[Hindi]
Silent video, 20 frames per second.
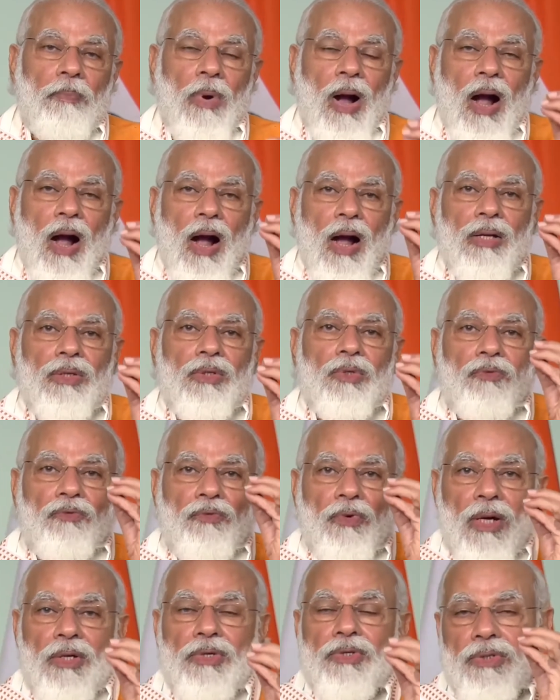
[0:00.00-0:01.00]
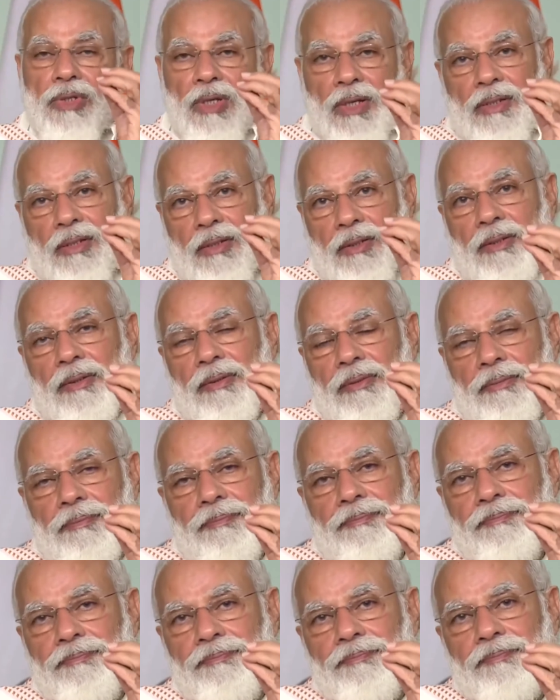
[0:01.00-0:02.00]
पांच वर्ष तक
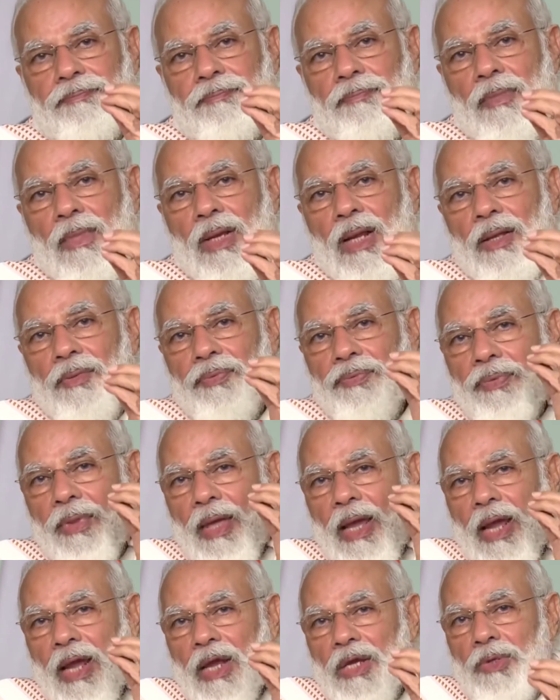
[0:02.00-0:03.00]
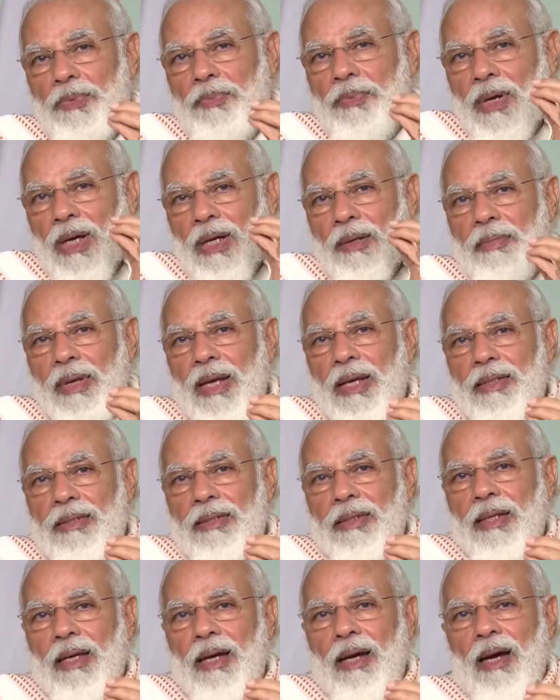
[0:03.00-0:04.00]
देश भर में
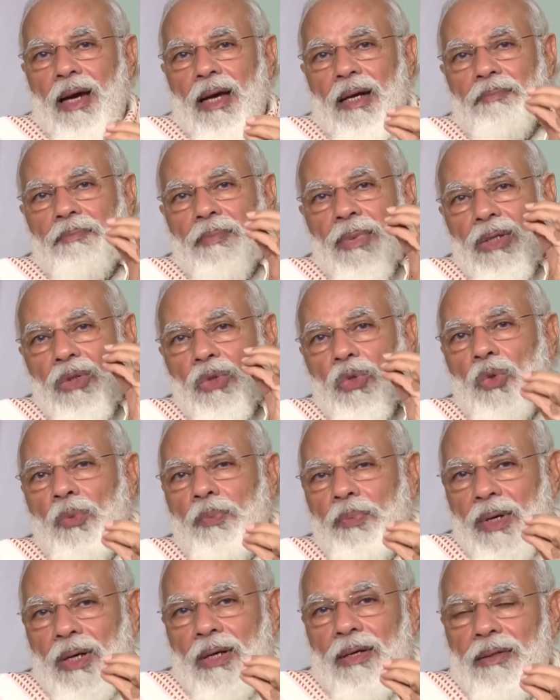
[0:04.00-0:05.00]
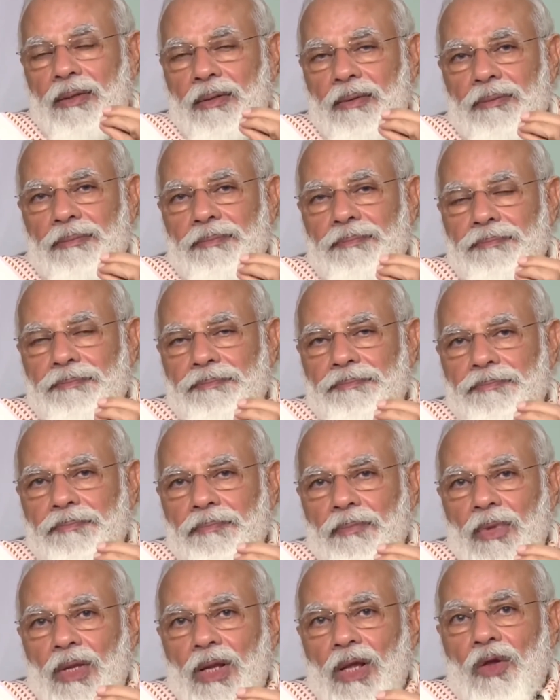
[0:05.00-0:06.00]
इसके हर बिंदु पर
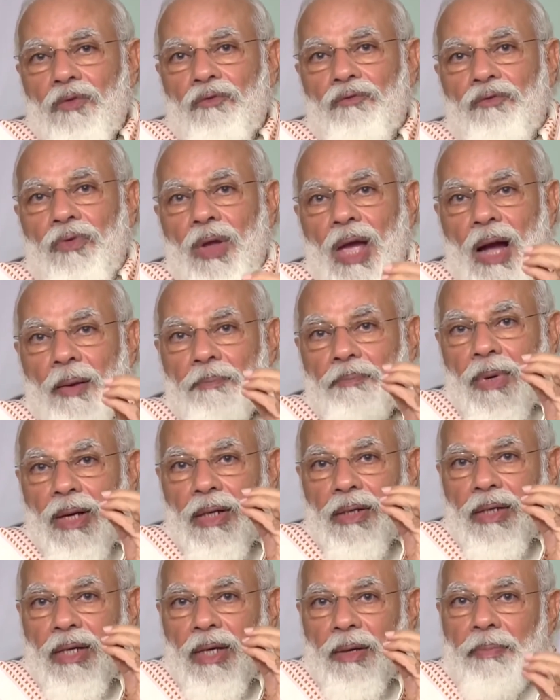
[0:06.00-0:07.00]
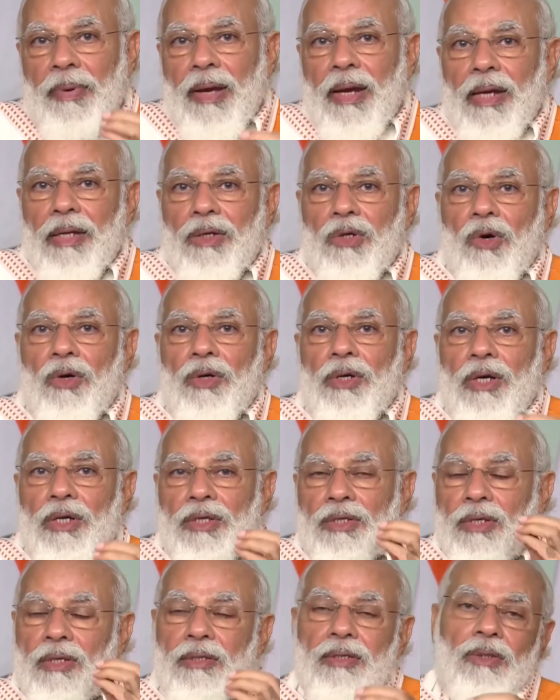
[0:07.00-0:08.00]
व्यापक डिबेट और
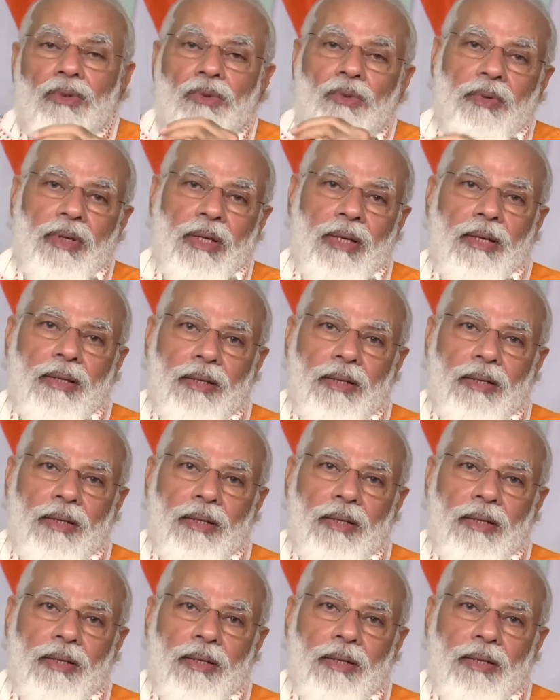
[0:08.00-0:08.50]
डिस्कशन हुए